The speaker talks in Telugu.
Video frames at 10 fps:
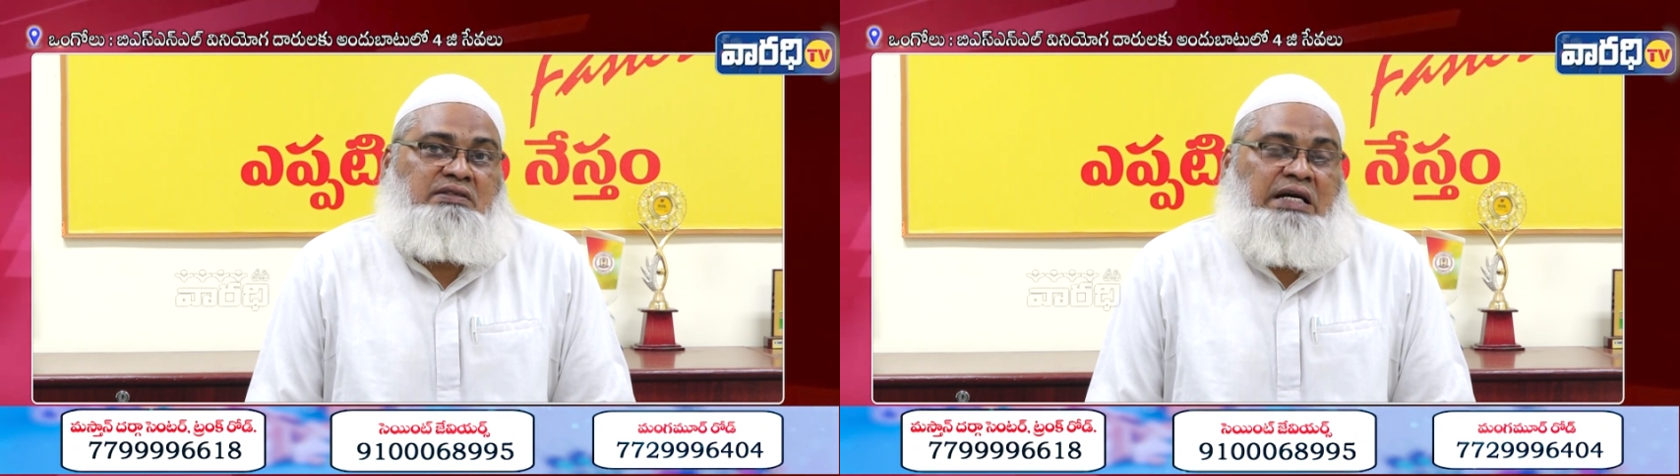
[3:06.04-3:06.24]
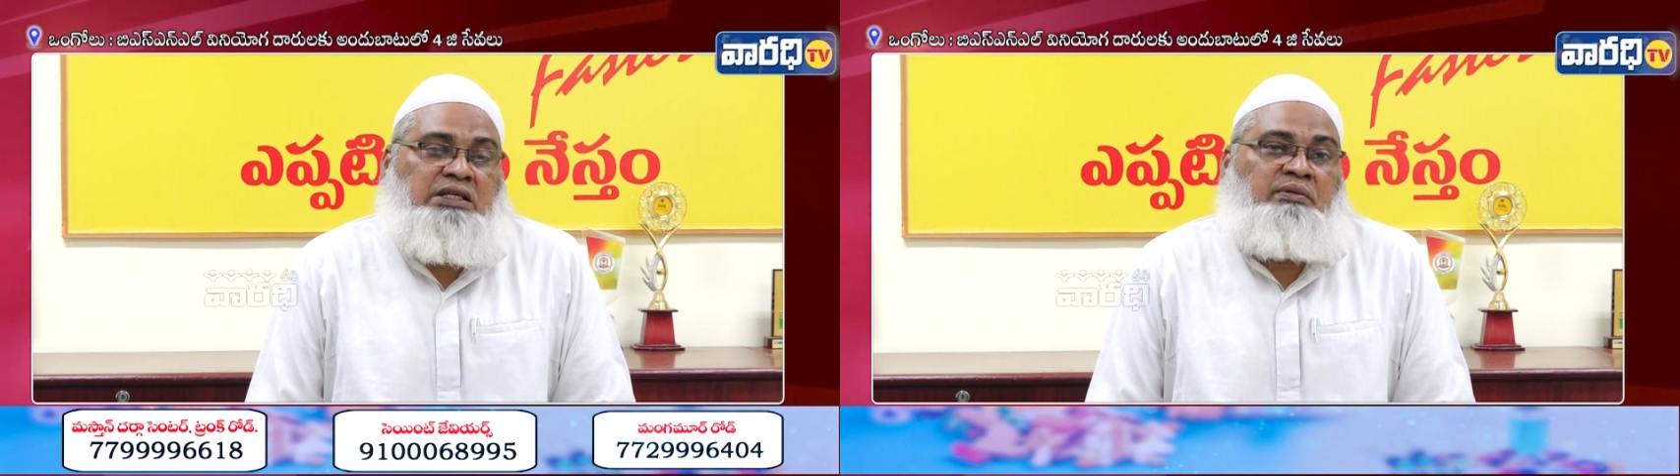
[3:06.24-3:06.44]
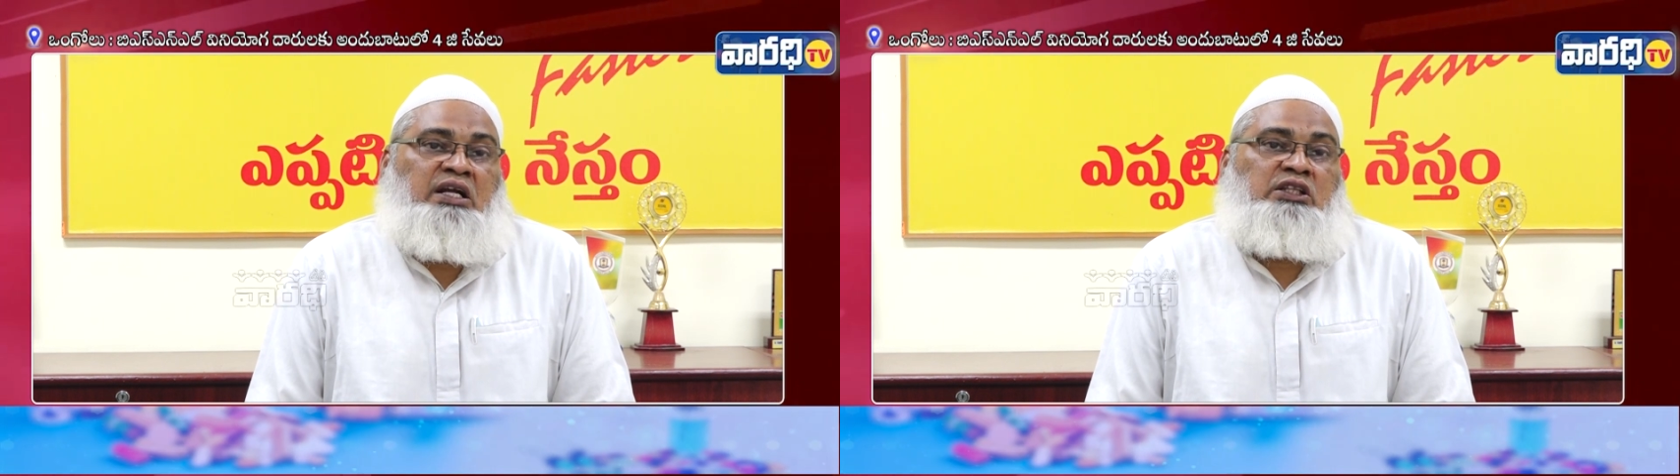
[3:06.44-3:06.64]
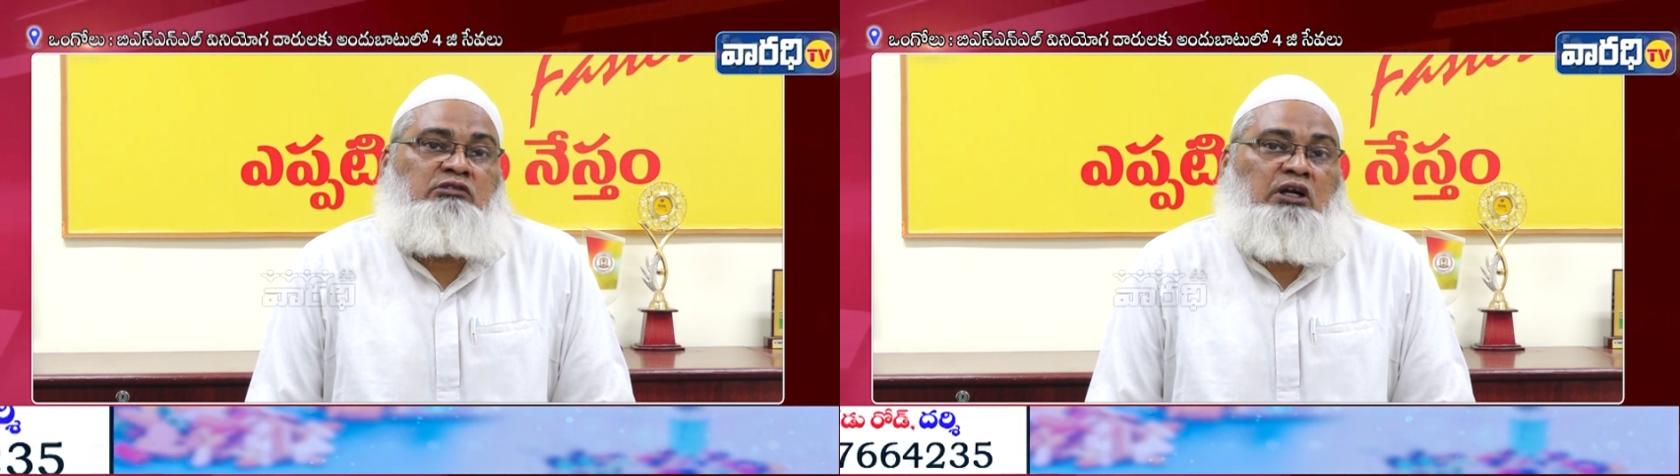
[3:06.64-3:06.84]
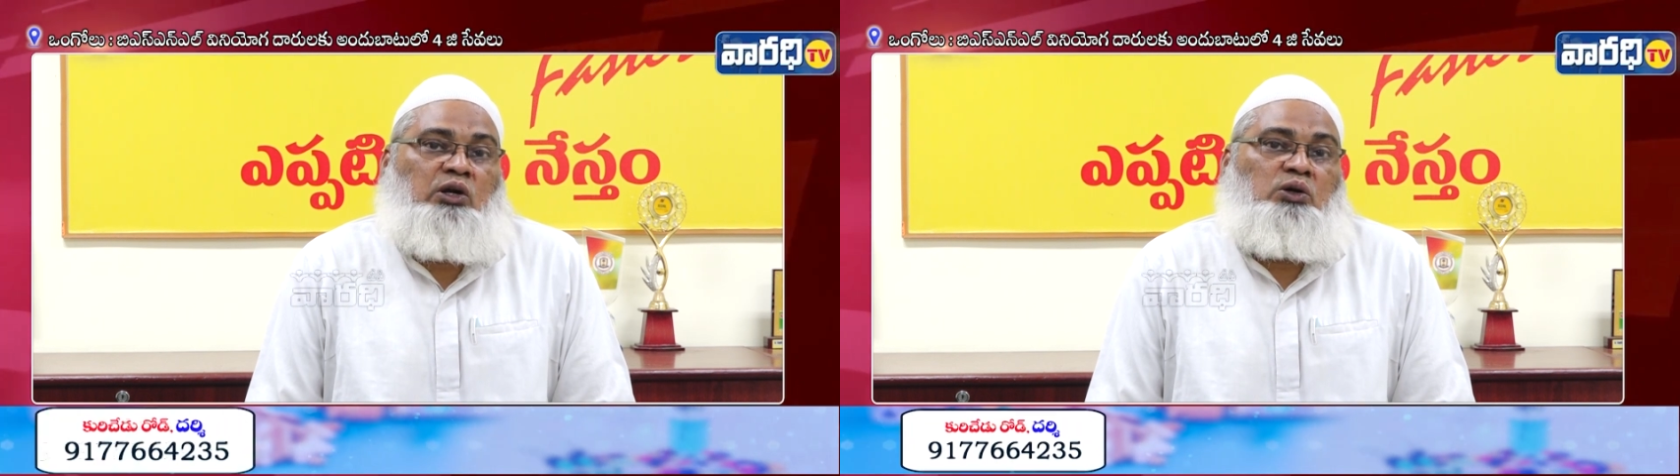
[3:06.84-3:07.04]
సాధ్యమైనంత
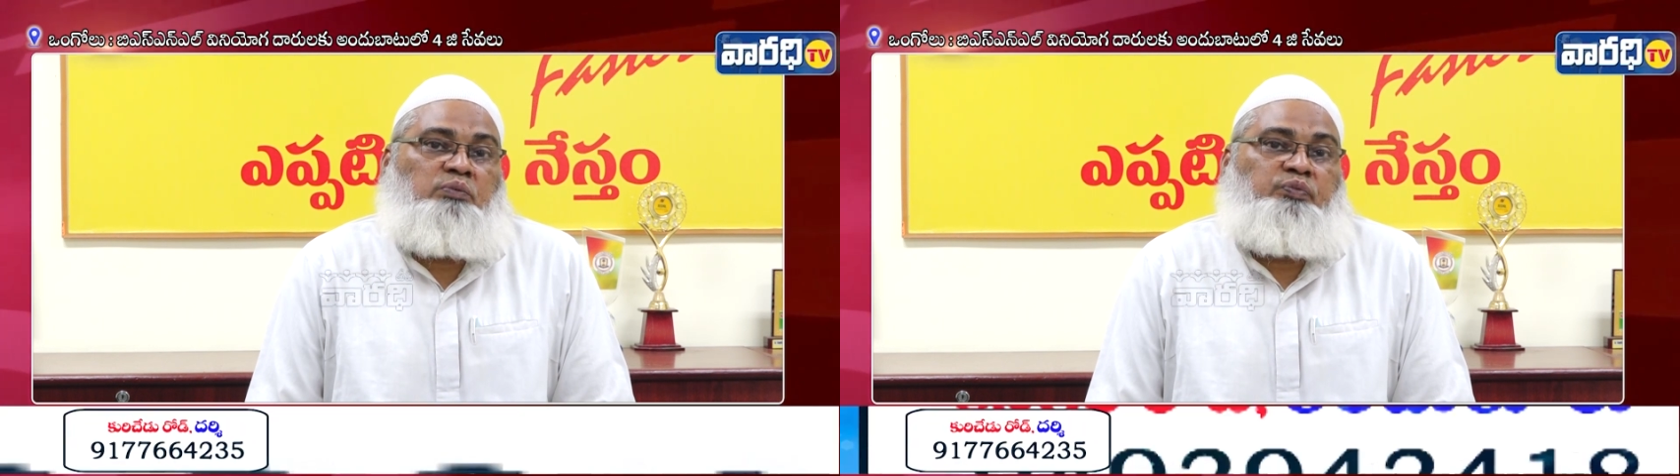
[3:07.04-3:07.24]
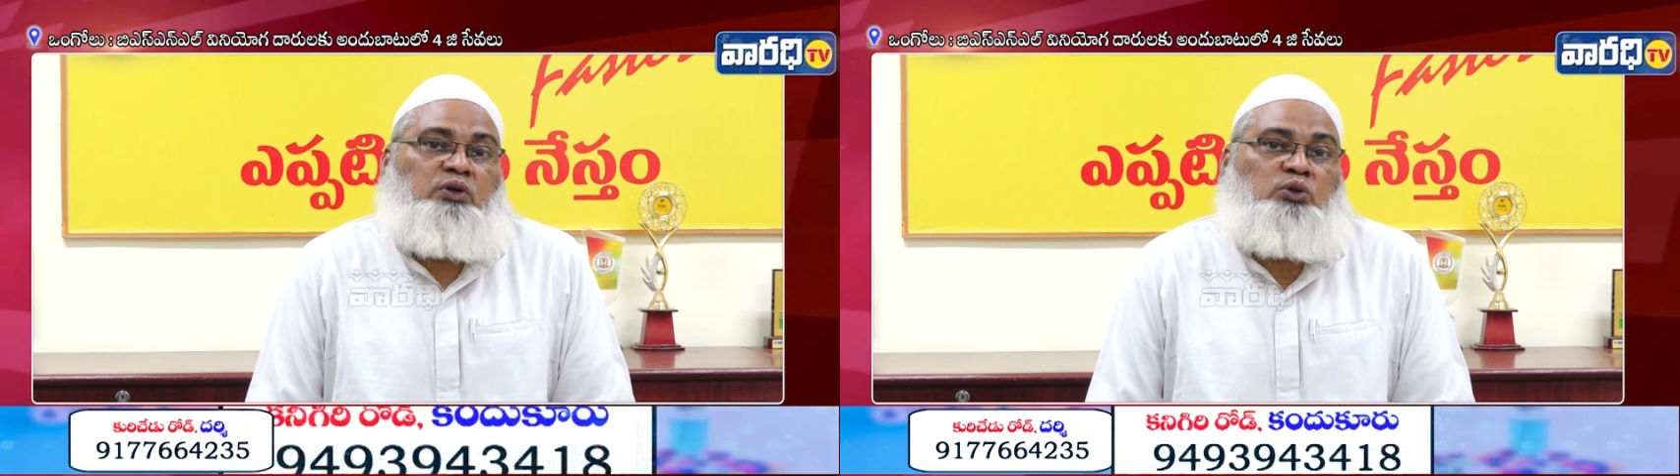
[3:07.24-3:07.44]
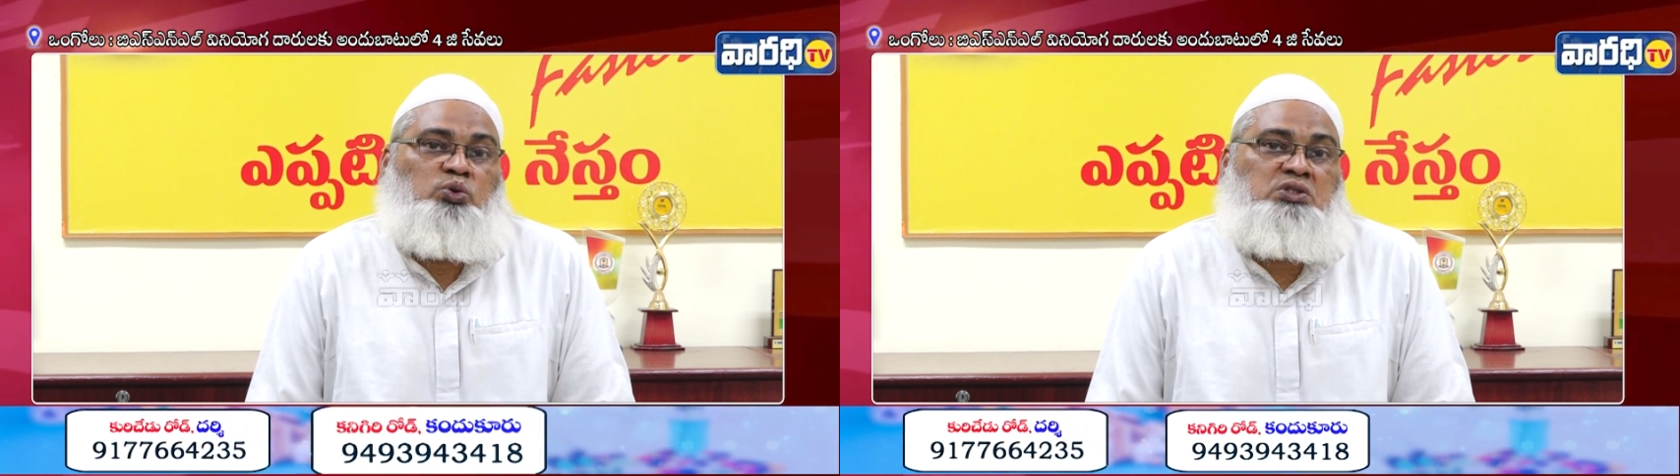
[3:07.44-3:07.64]
త్వరలో టూ